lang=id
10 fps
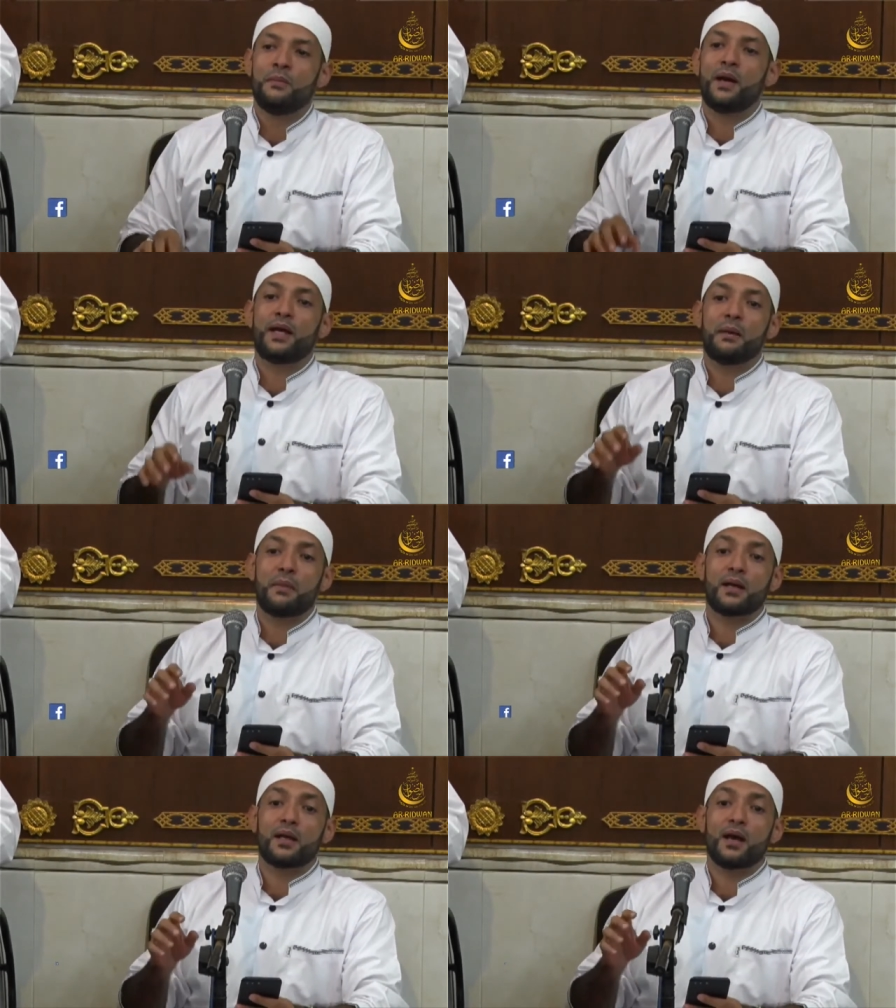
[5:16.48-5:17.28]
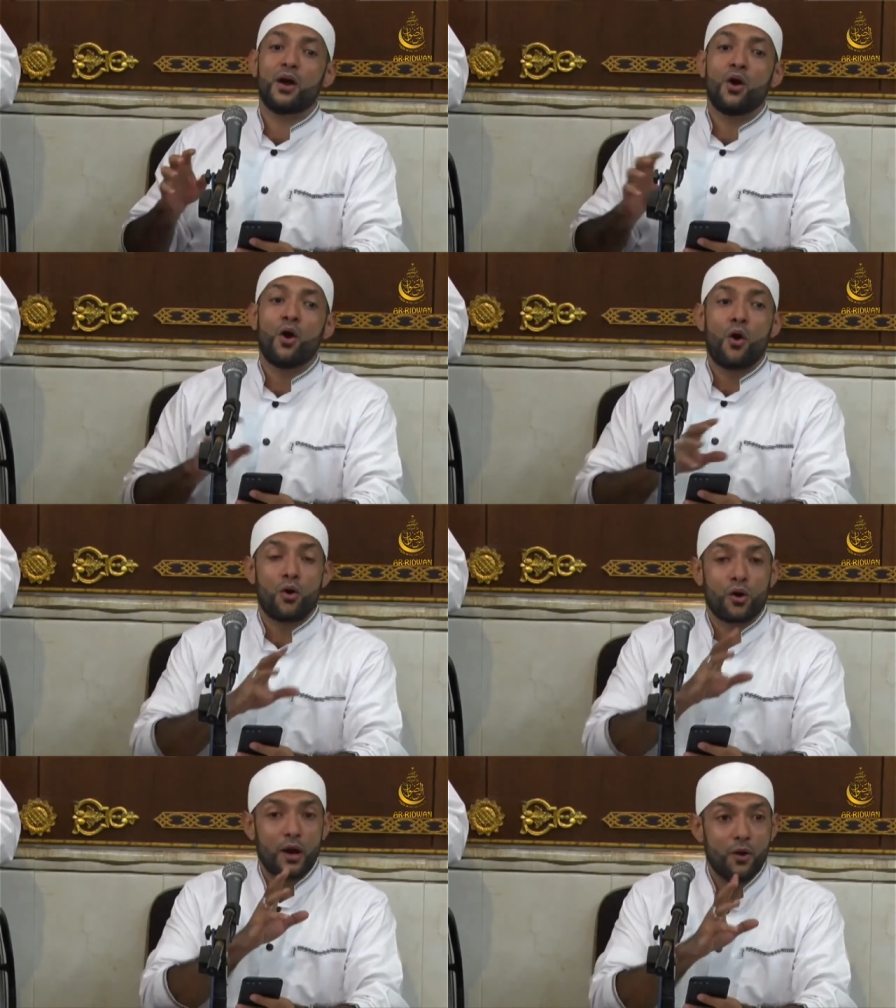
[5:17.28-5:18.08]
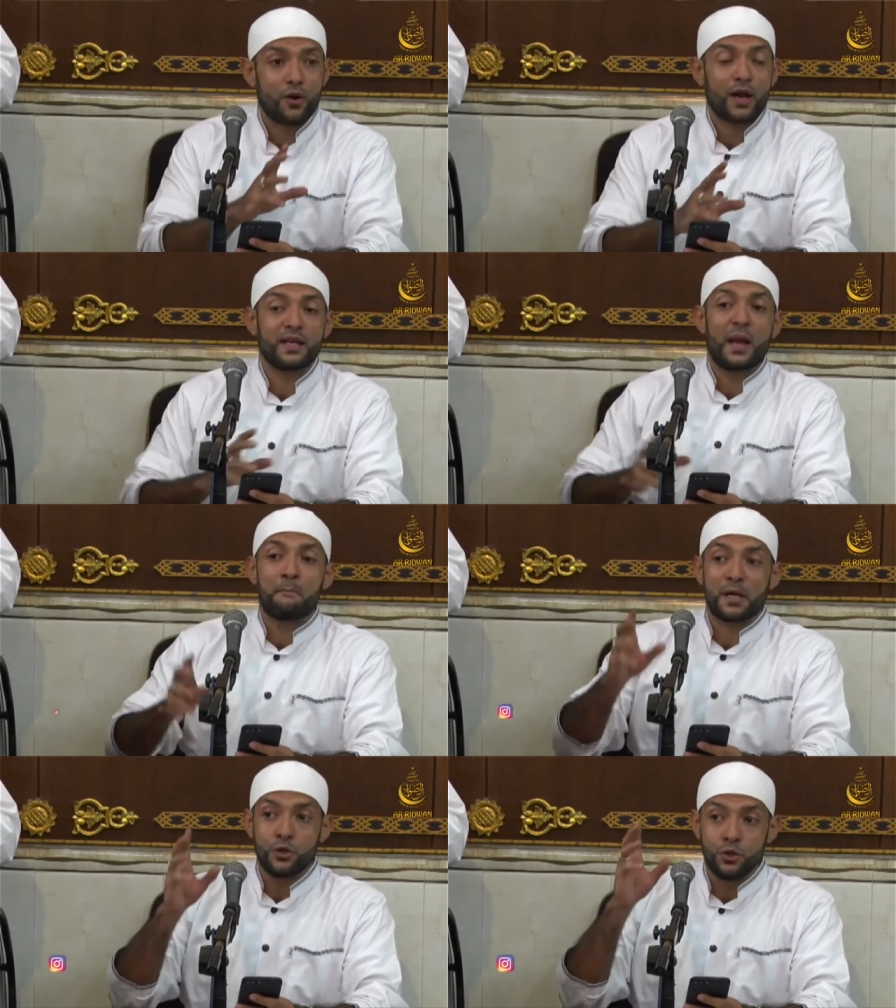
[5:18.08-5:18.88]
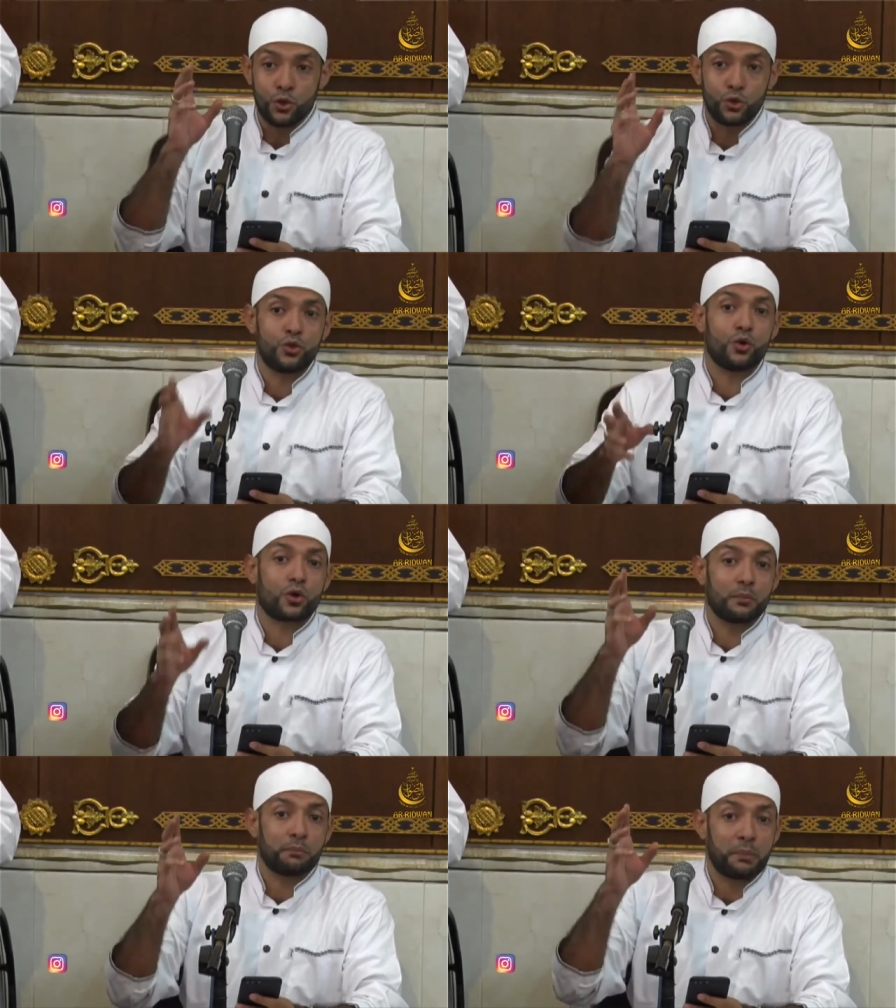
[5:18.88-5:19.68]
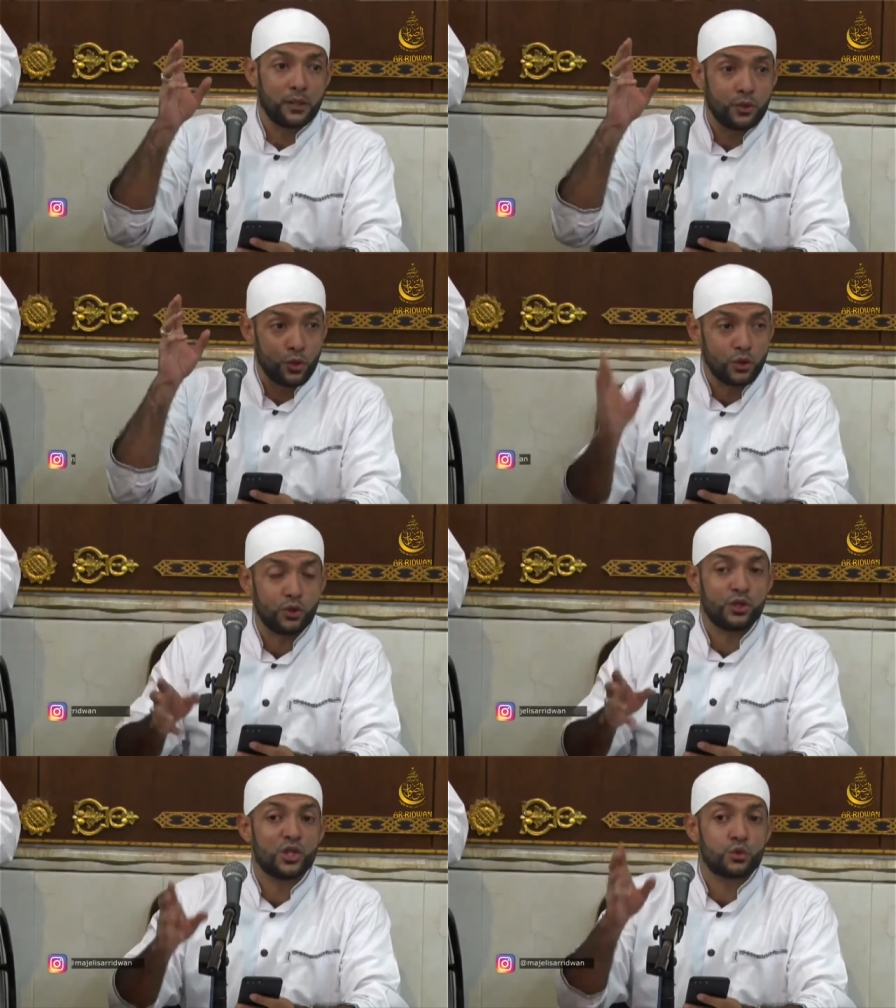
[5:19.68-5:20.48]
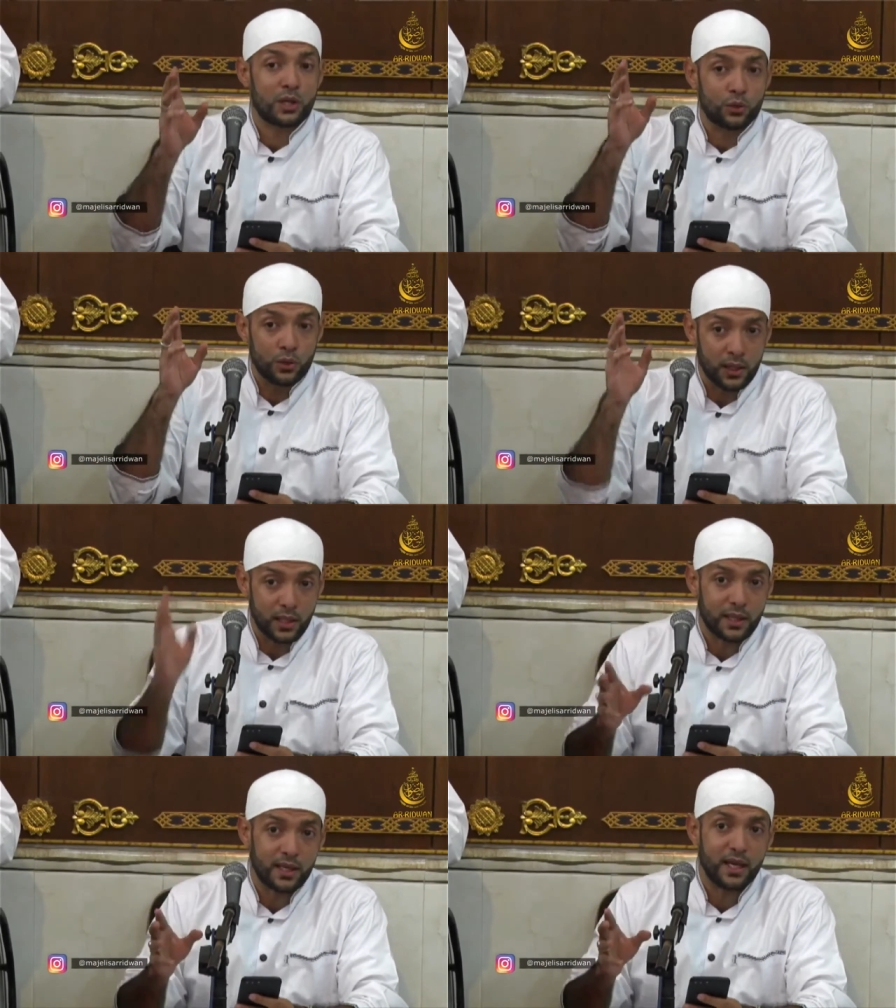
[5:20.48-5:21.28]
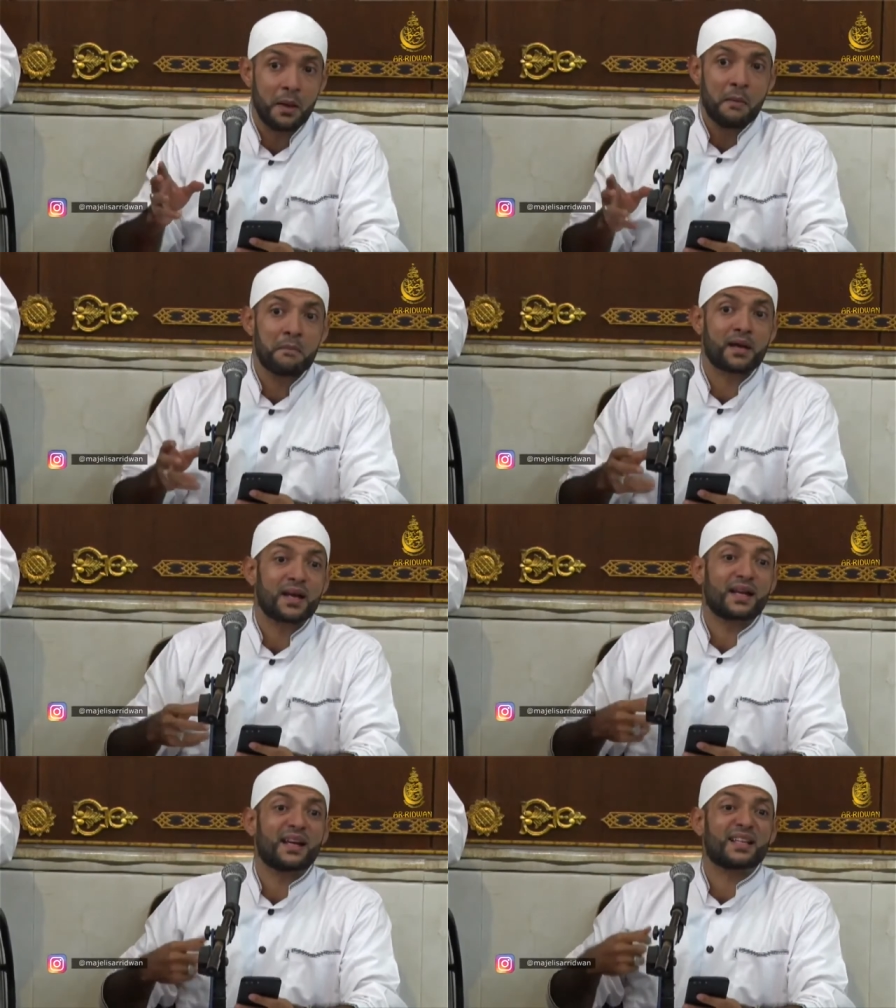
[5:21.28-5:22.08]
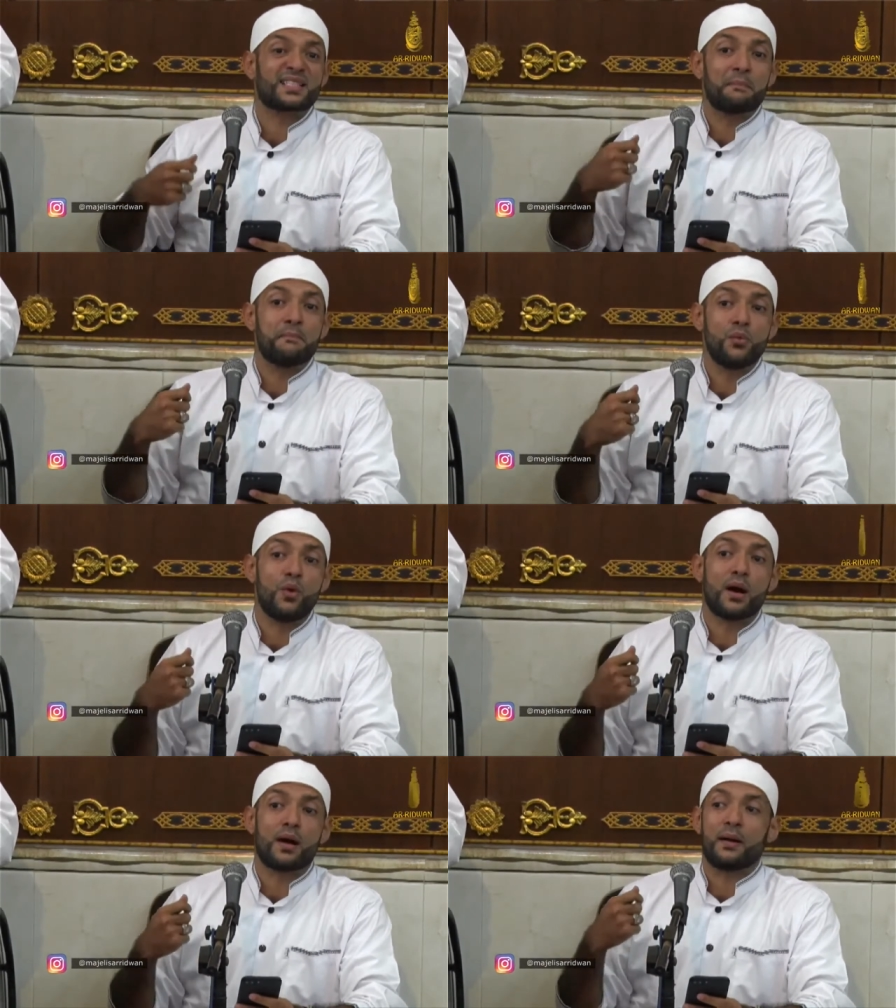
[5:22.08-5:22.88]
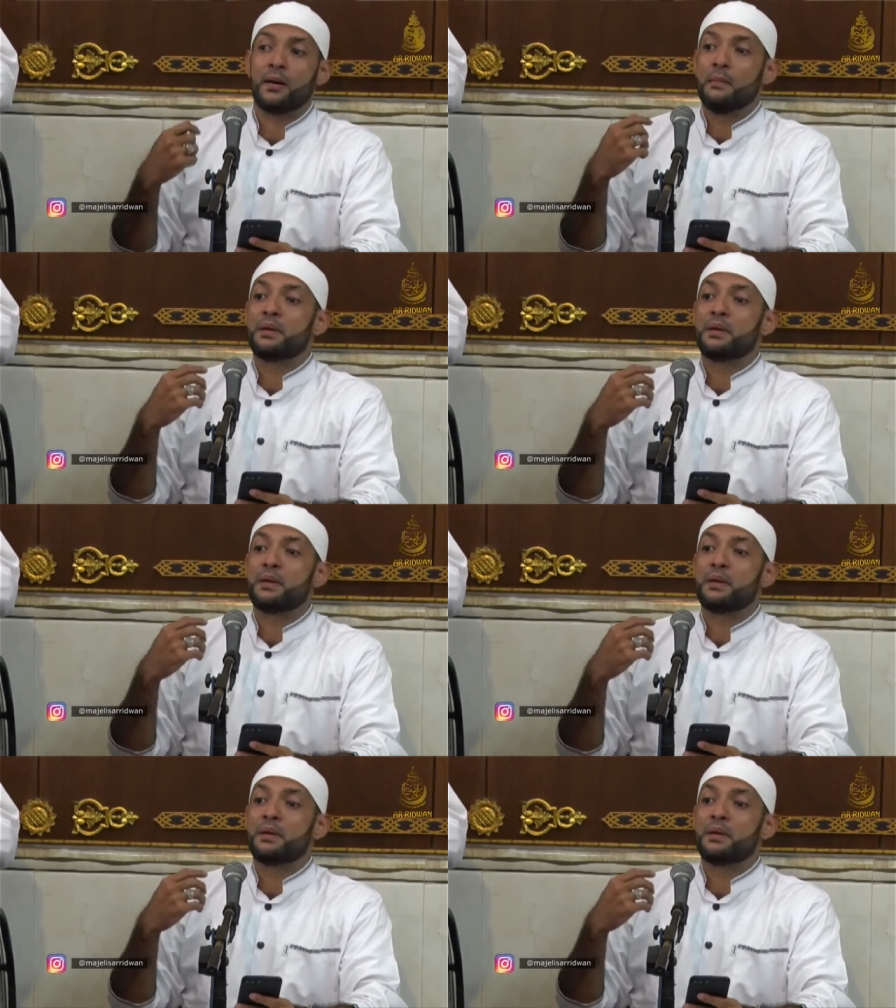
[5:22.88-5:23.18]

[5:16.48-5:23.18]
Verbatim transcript: bagaimana orang-orang yang penduduk penduduk di suatu negeri mereka semua